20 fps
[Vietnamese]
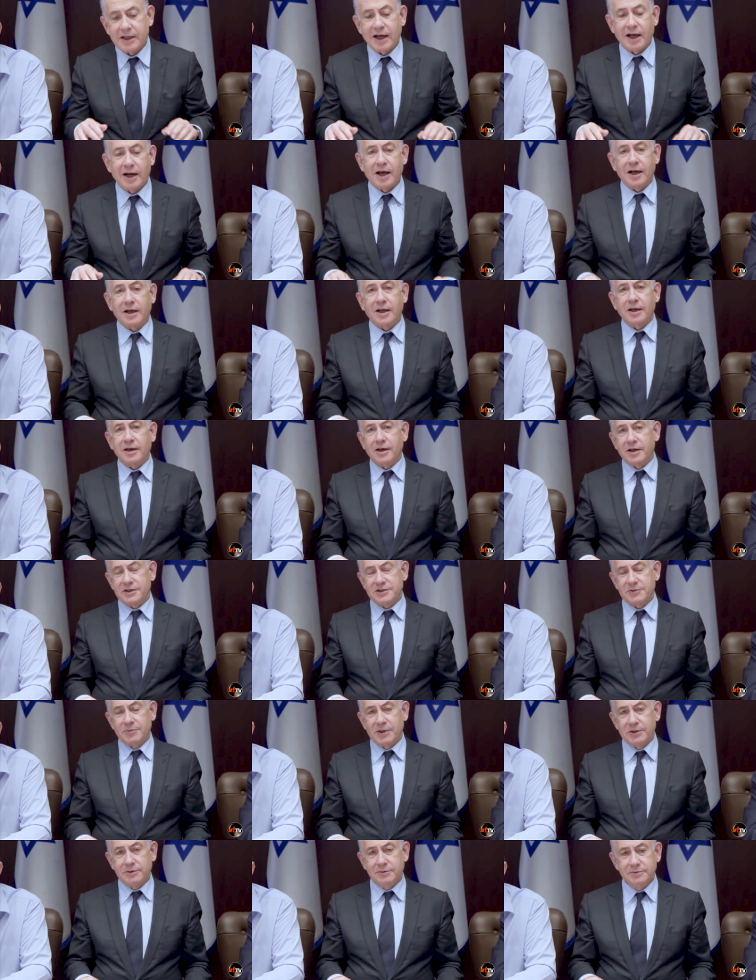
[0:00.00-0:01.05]
lịch
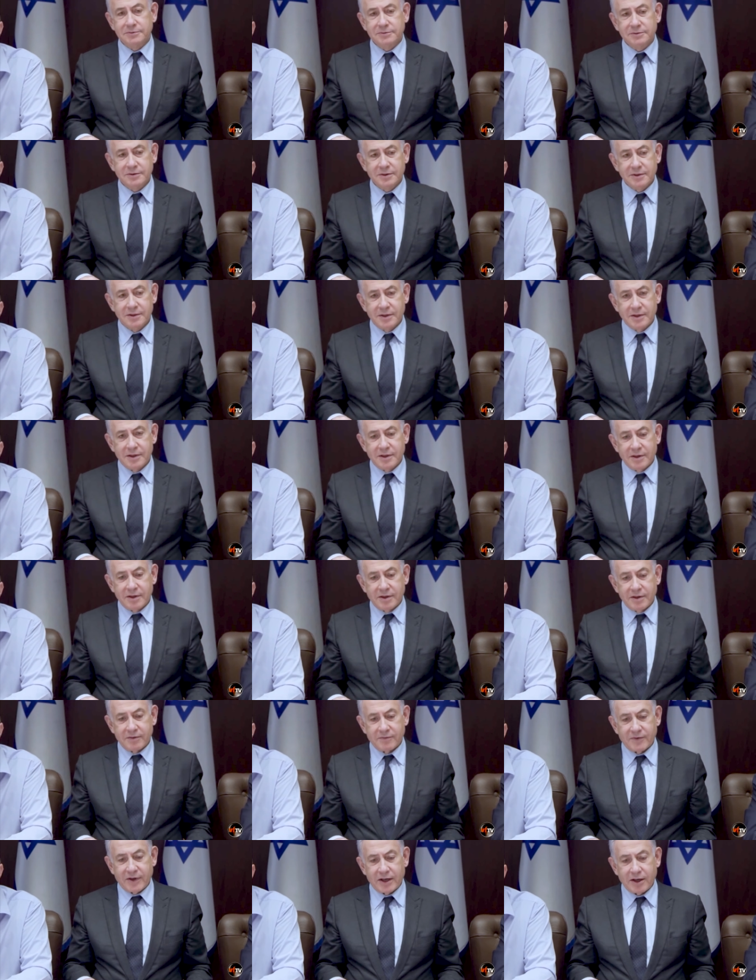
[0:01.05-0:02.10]
sử uh, ban
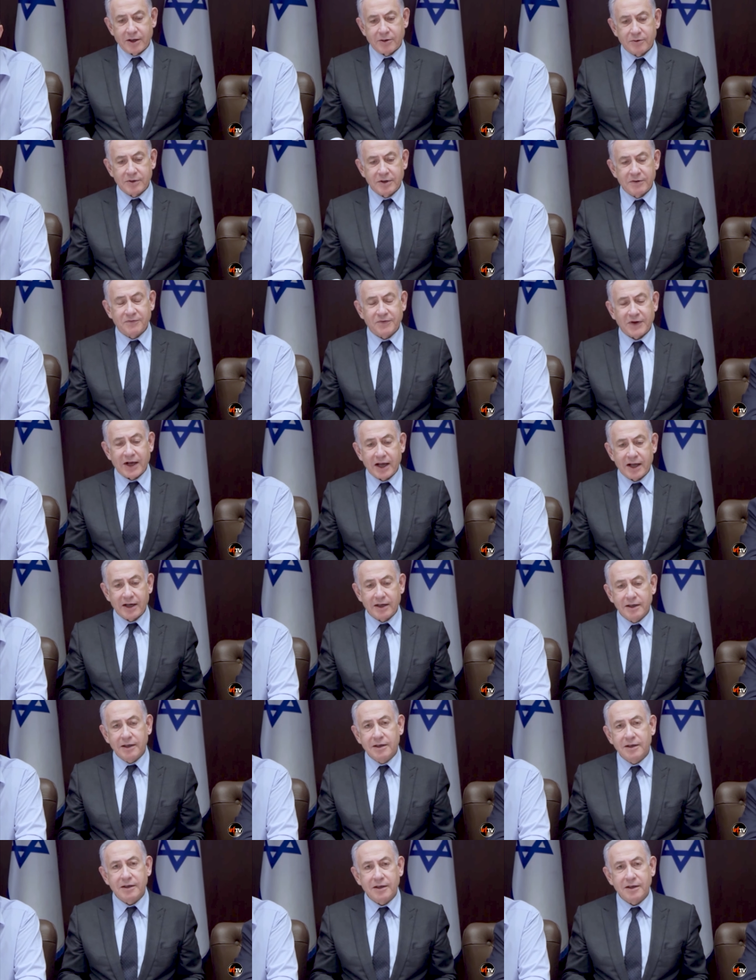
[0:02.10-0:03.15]
giao giữa do thái và hoa
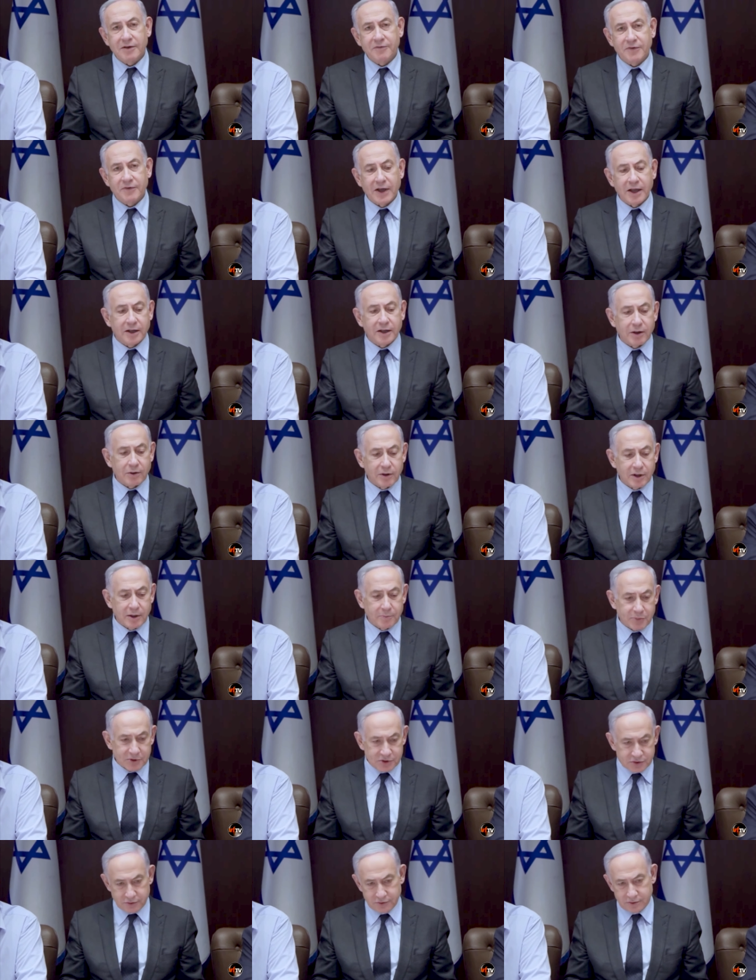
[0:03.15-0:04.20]
kỳ đó đây là một cái
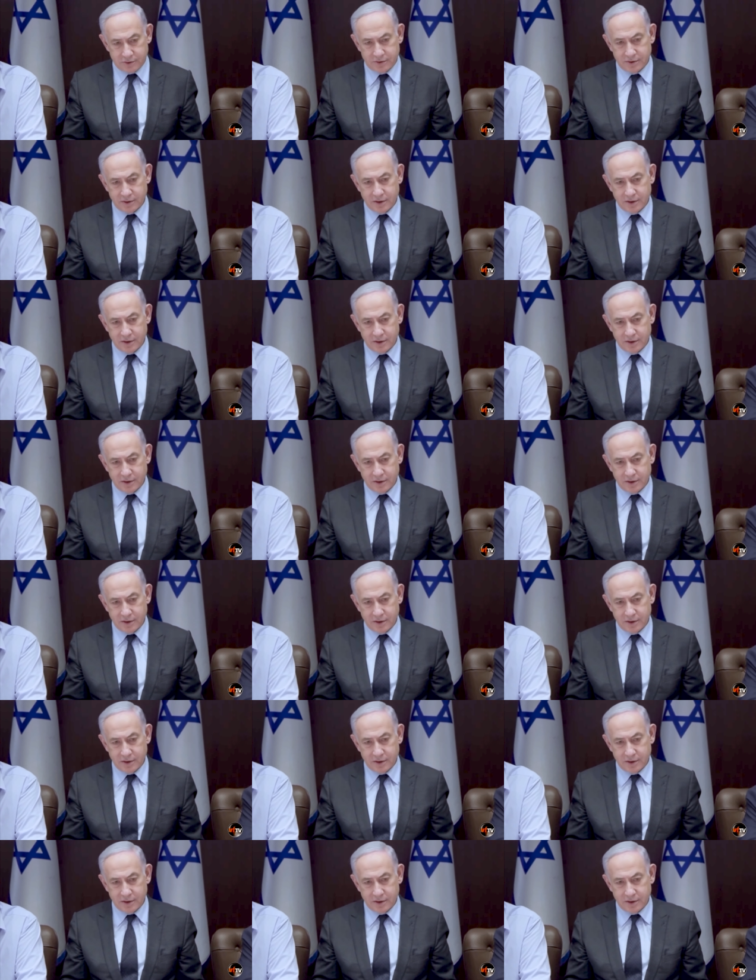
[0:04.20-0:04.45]
uh,